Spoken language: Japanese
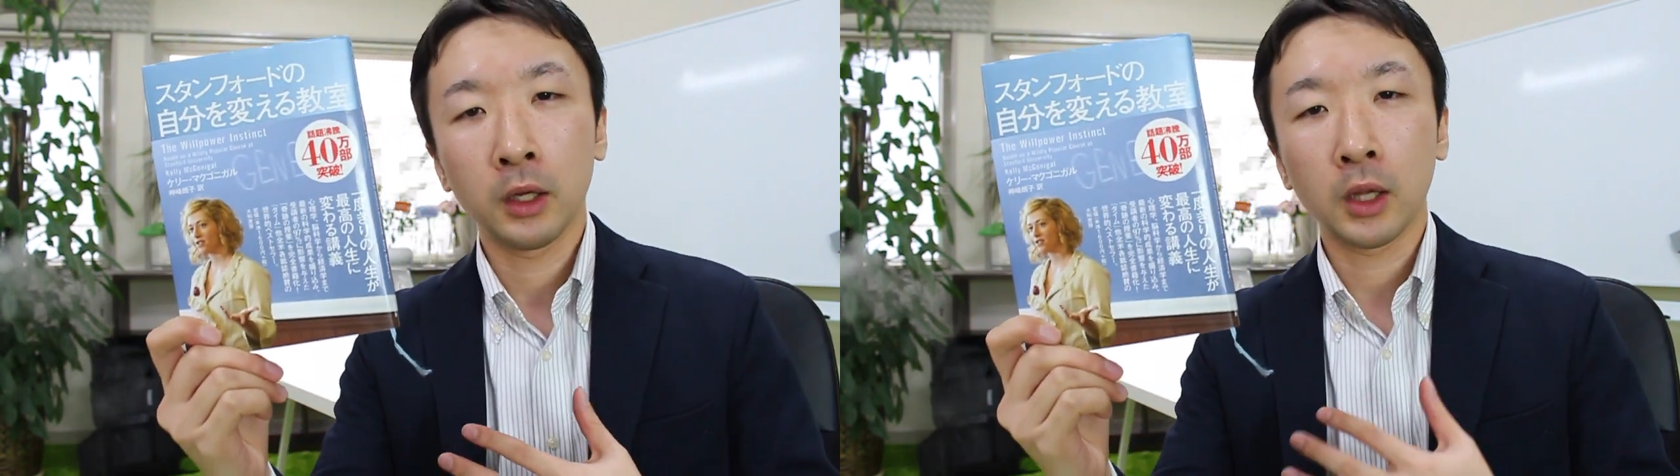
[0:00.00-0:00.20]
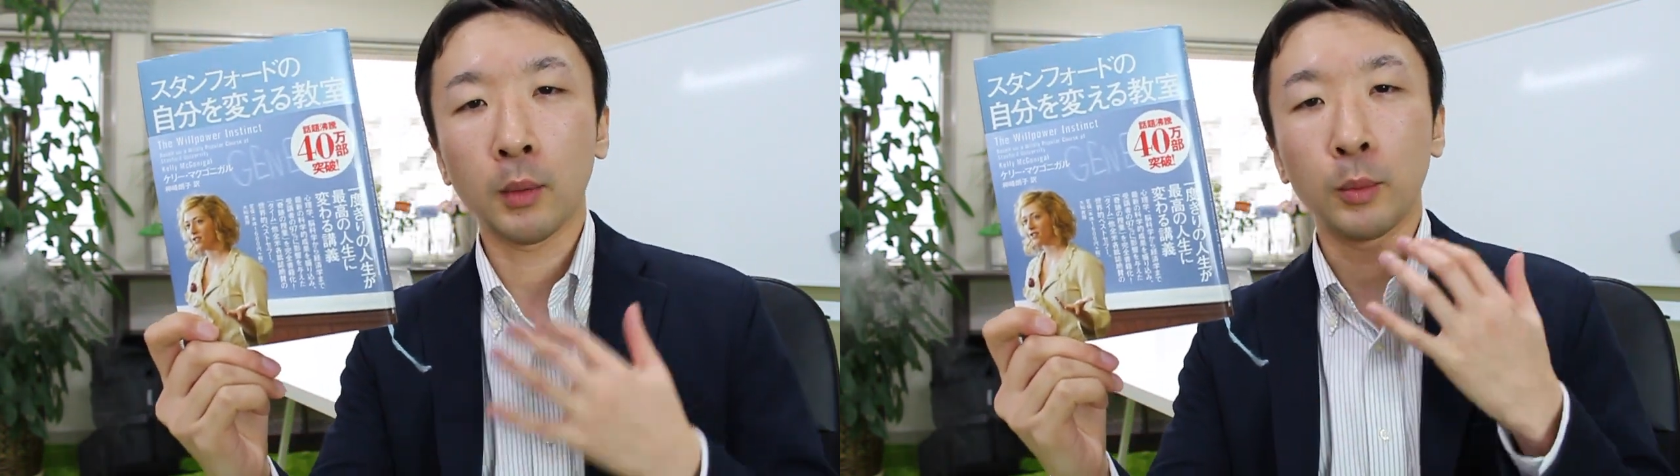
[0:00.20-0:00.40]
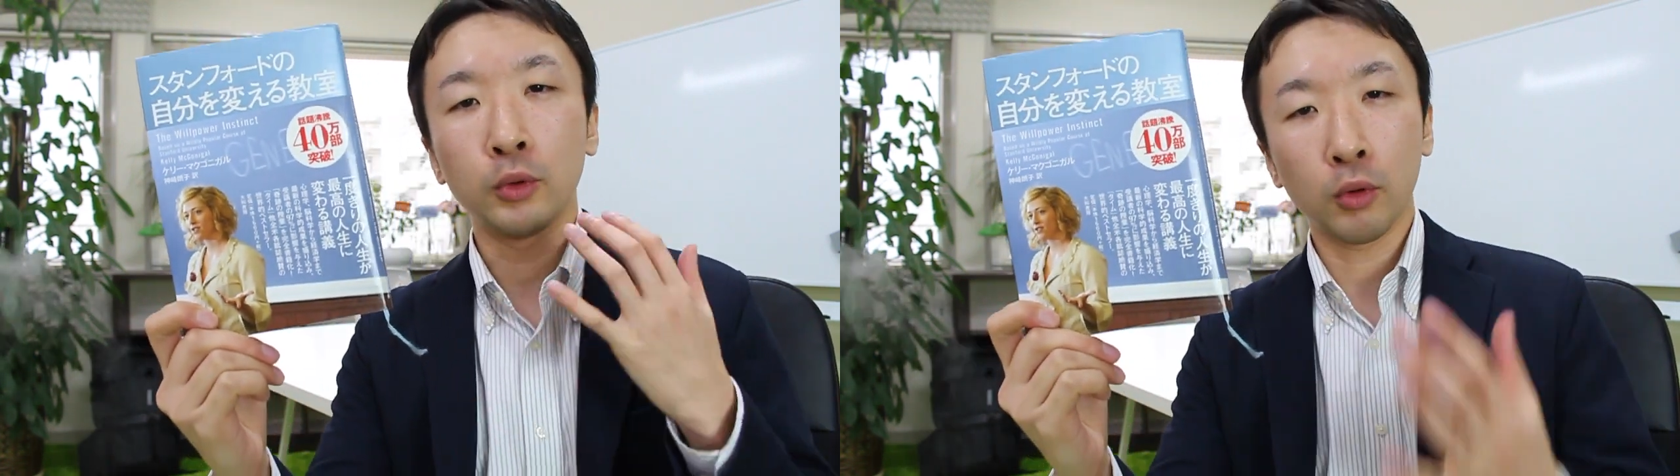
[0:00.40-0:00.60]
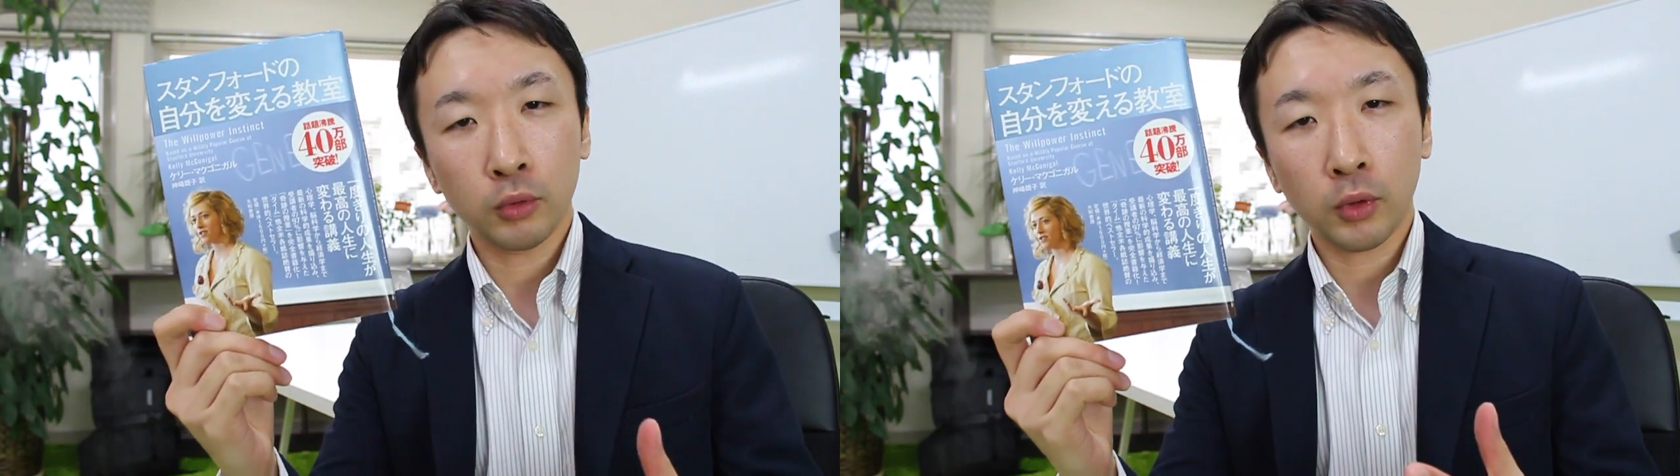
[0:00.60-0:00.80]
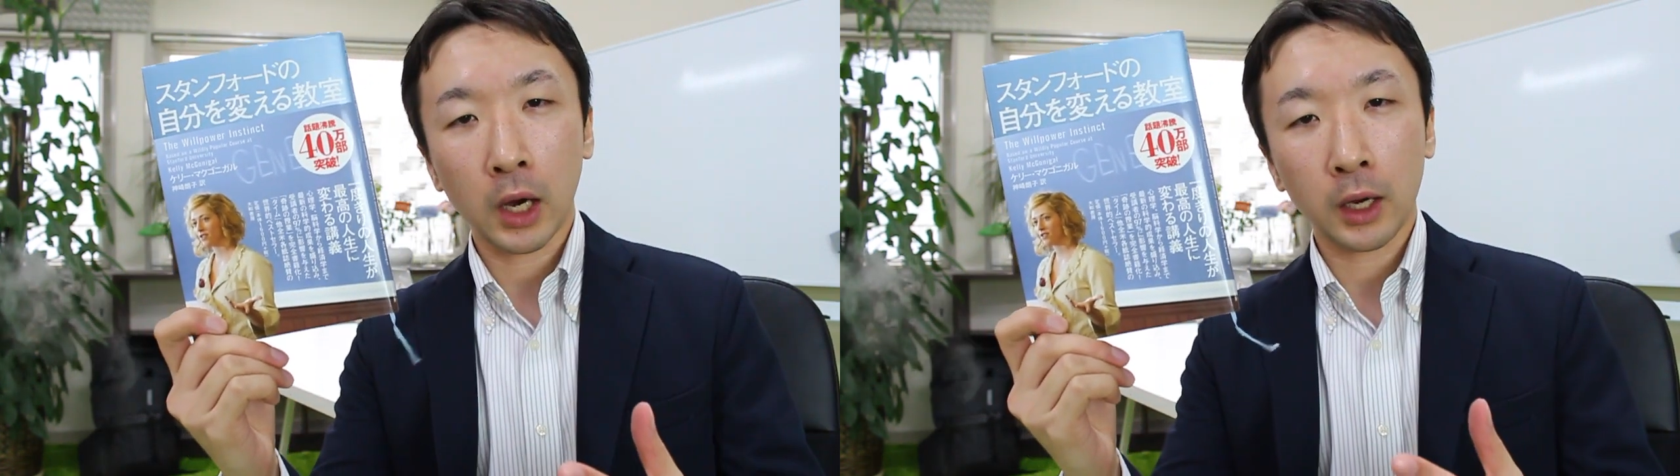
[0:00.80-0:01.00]
例えば
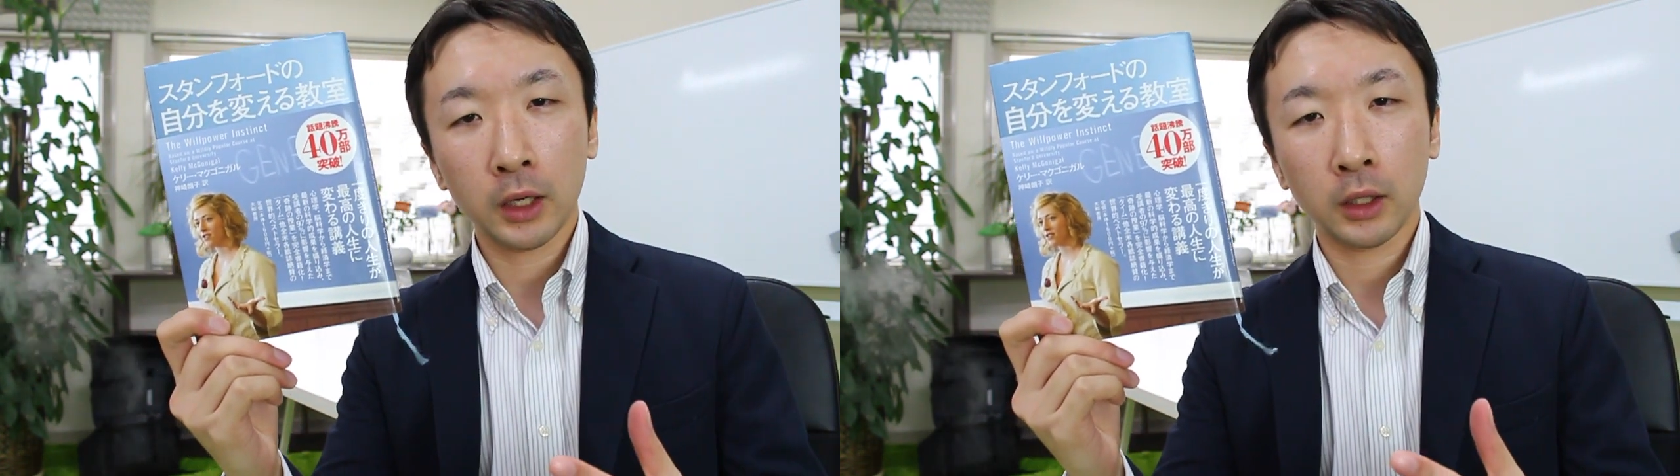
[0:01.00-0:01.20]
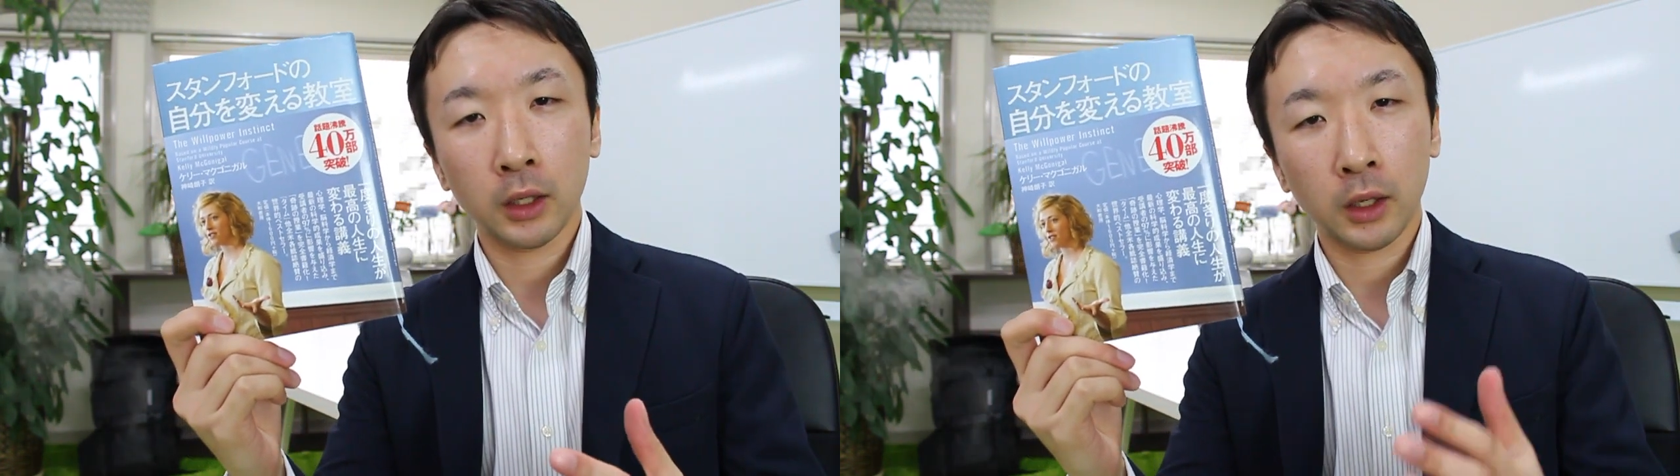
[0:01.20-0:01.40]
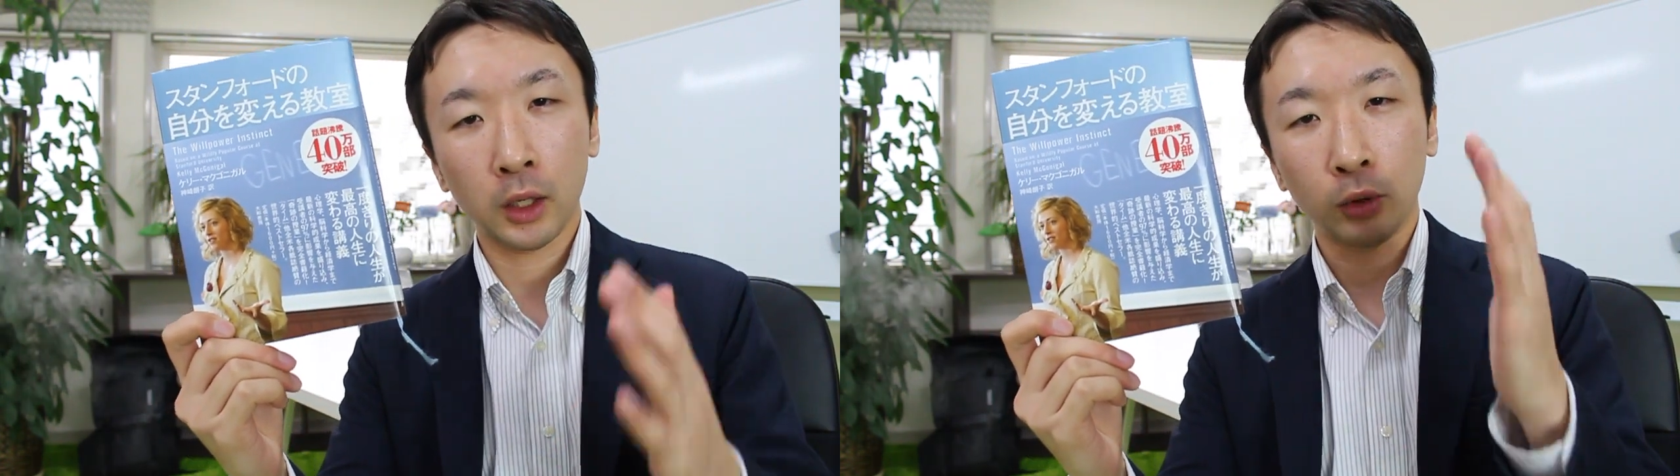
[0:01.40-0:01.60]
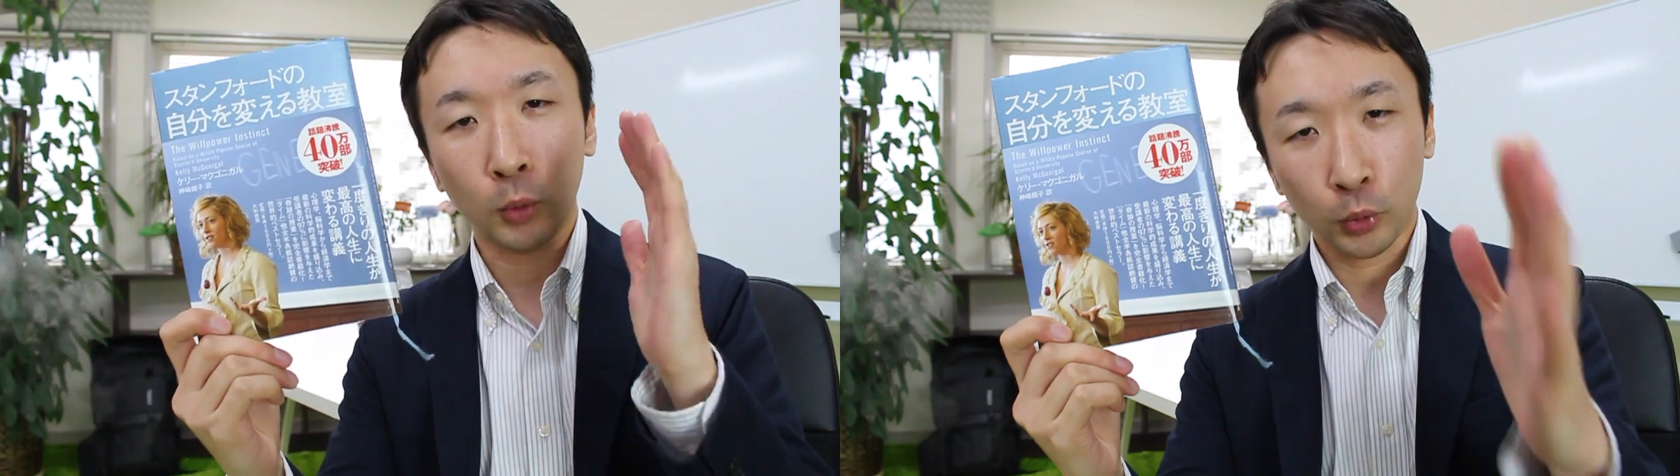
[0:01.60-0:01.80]
ブログを書かなきゃいけないと